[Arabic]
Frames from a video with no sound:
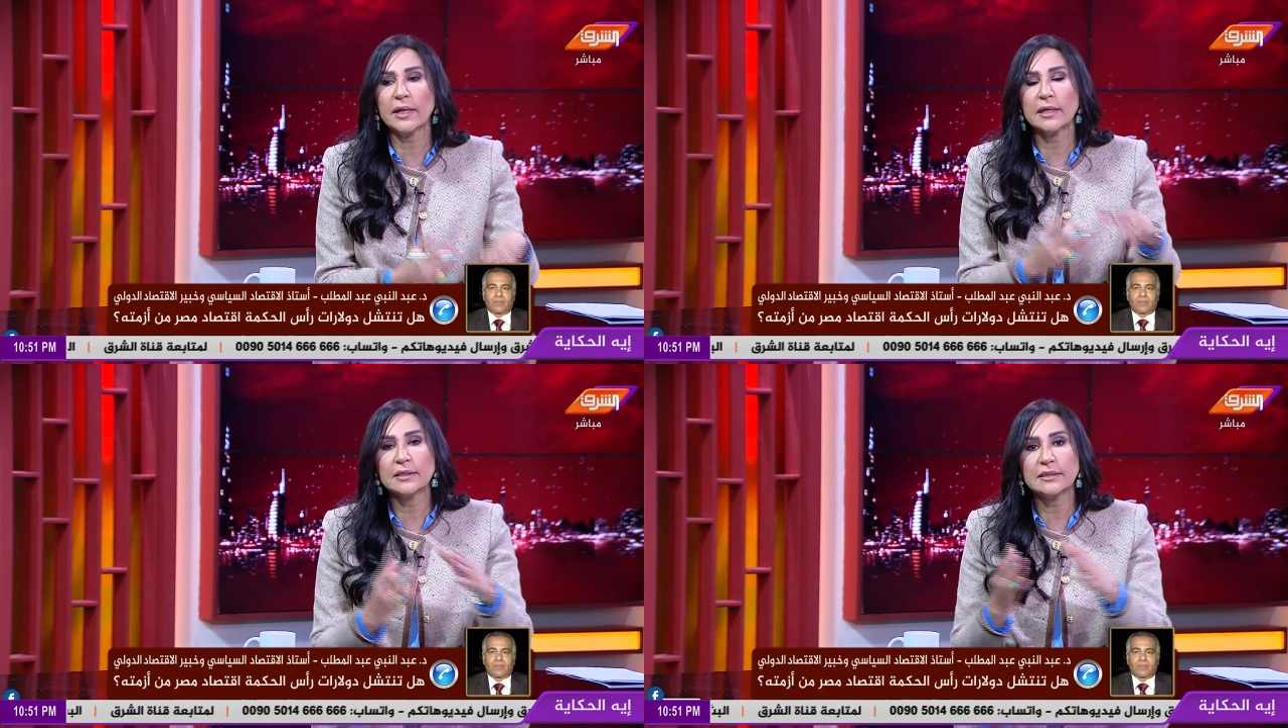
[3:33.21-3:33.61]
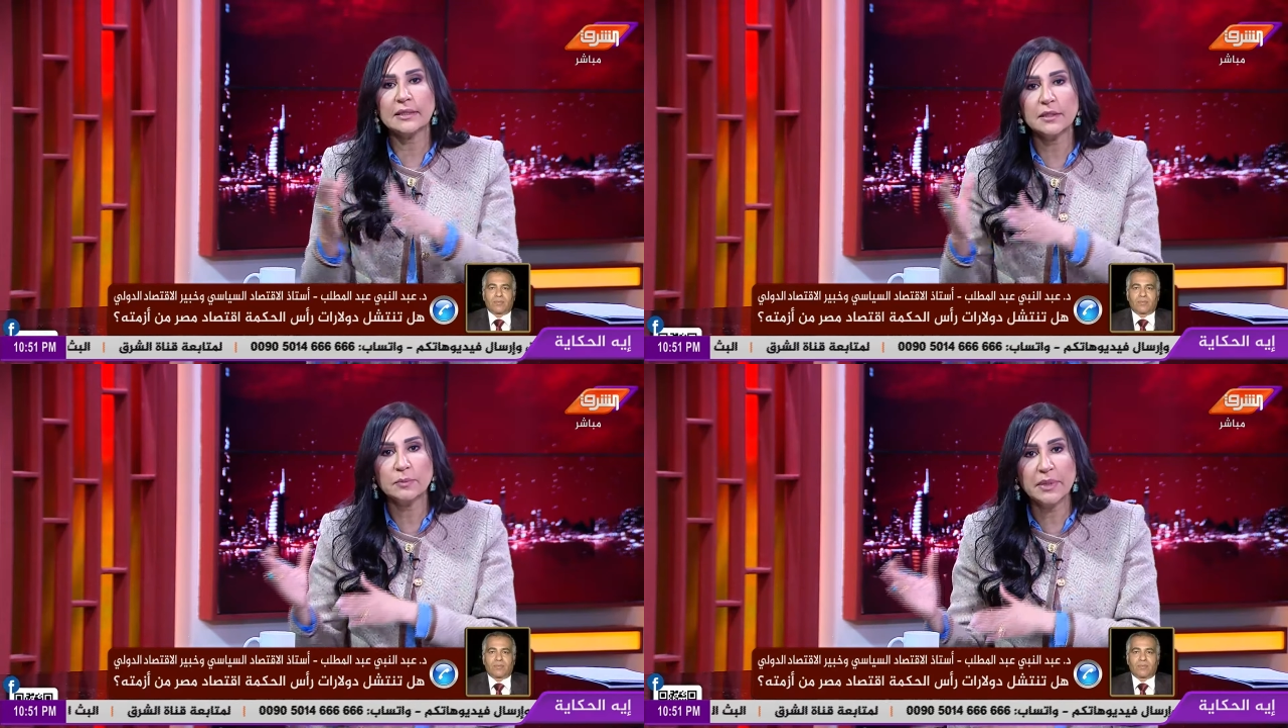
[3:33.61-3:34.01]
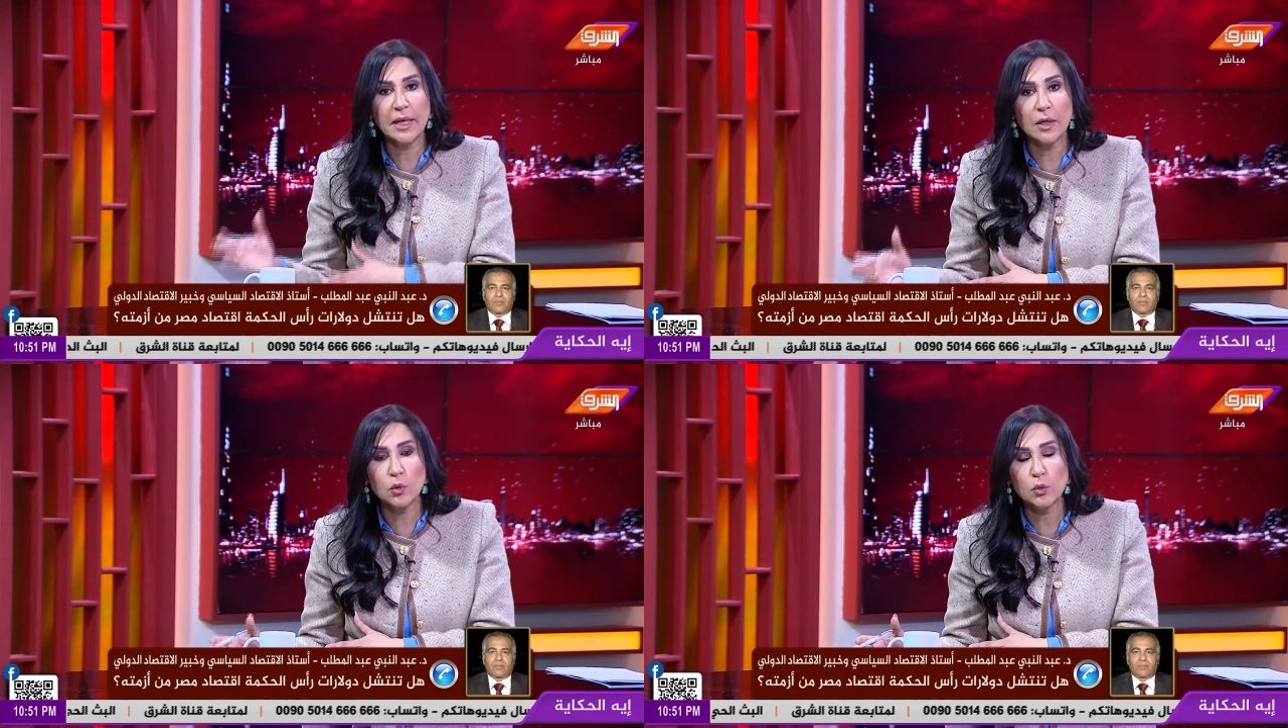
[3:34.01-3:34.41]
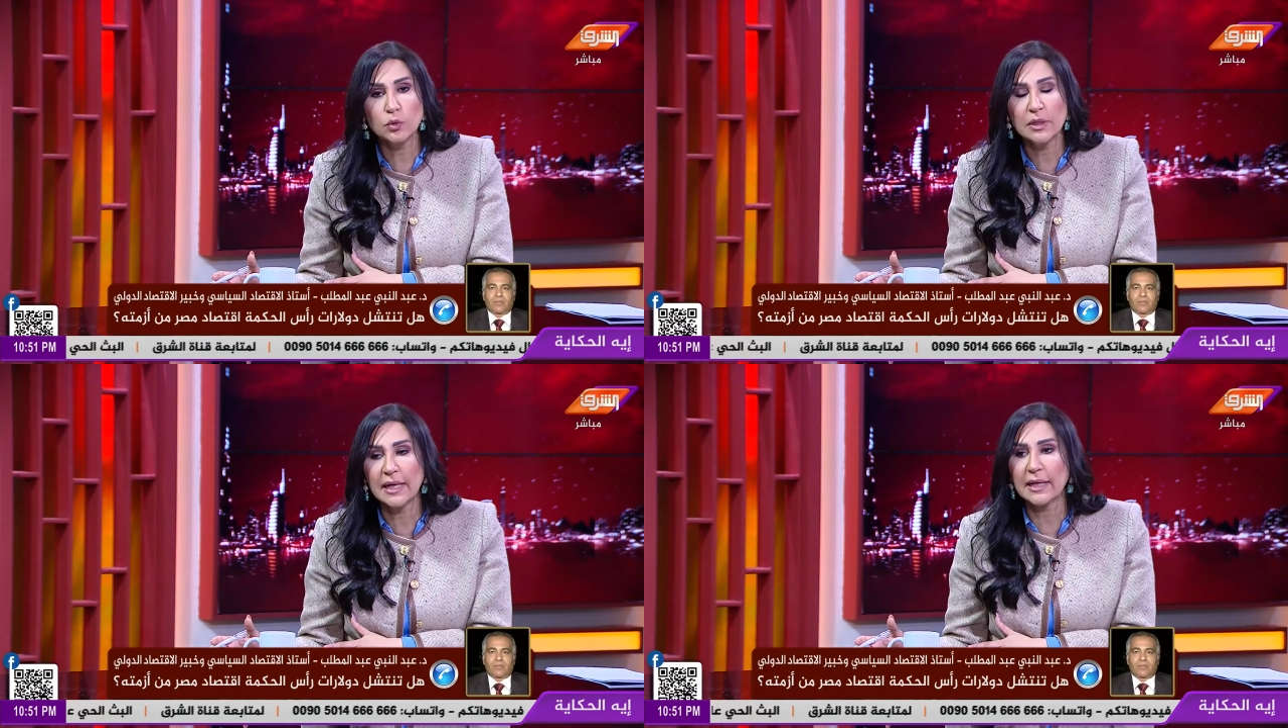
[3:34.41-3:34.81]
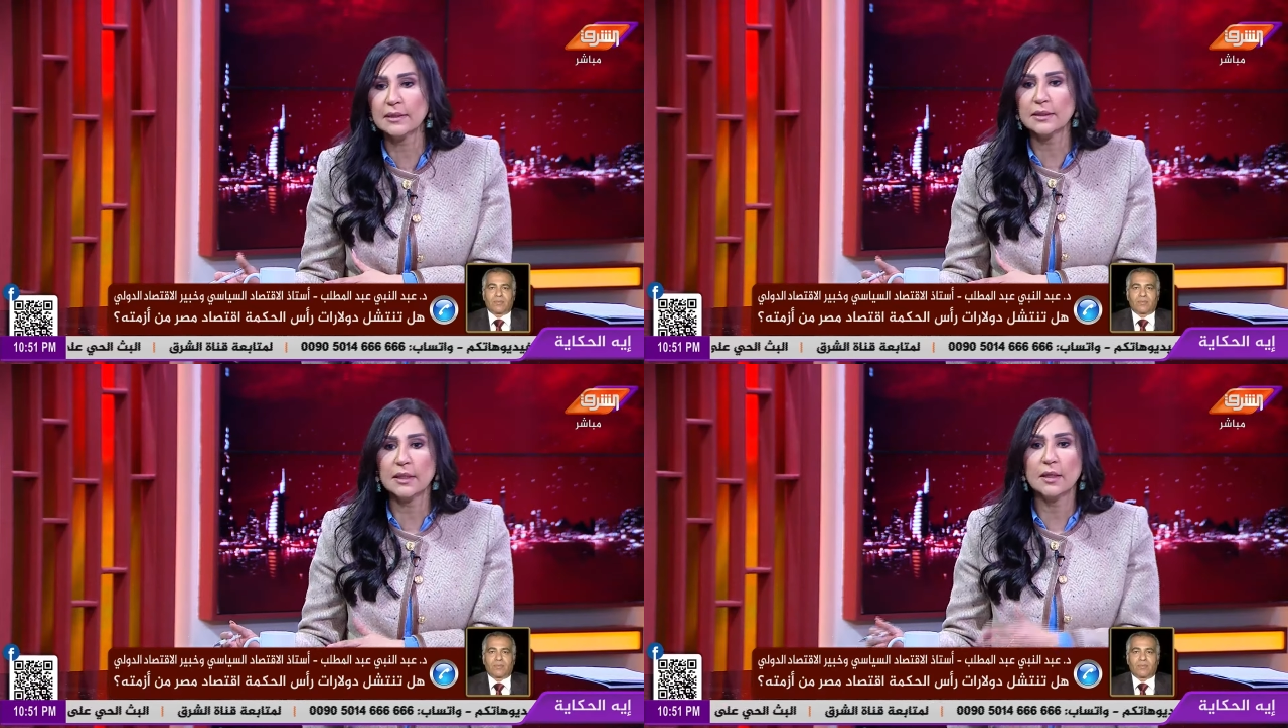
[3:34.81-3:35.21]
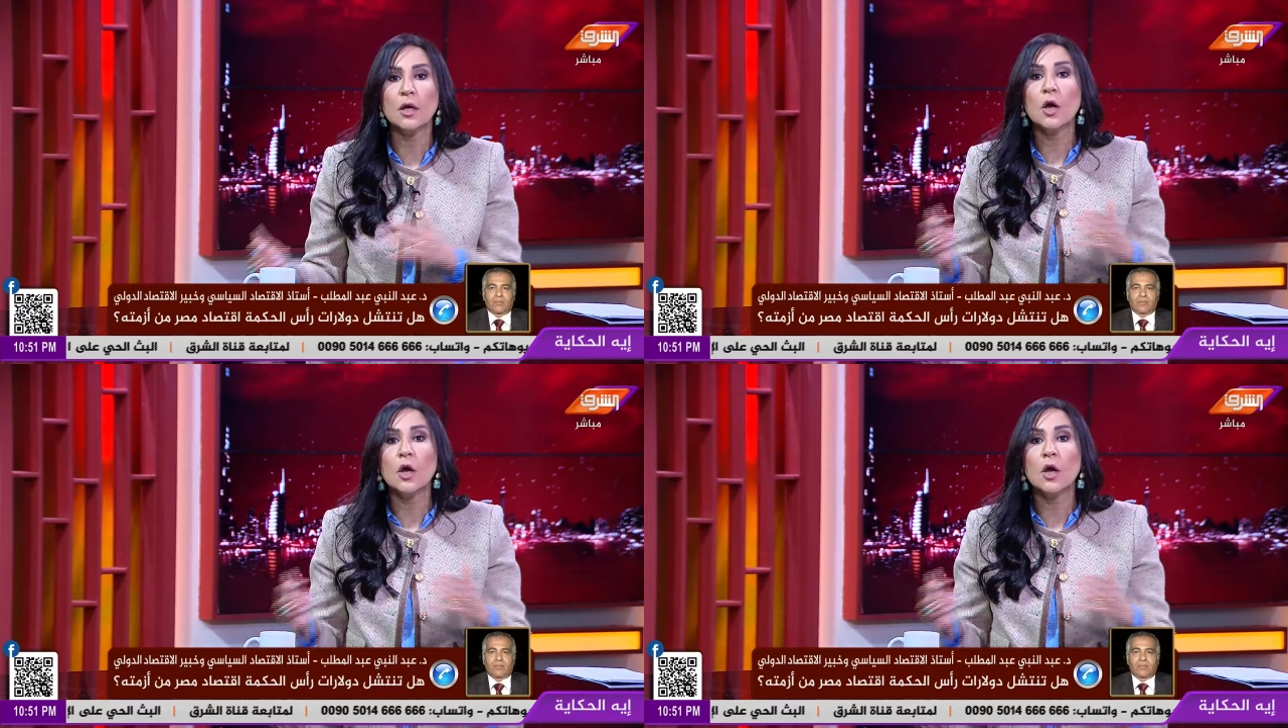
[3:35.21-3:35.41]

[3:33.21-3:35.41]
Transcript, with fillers: اللي تسدد بيها القروض اللي اخدتها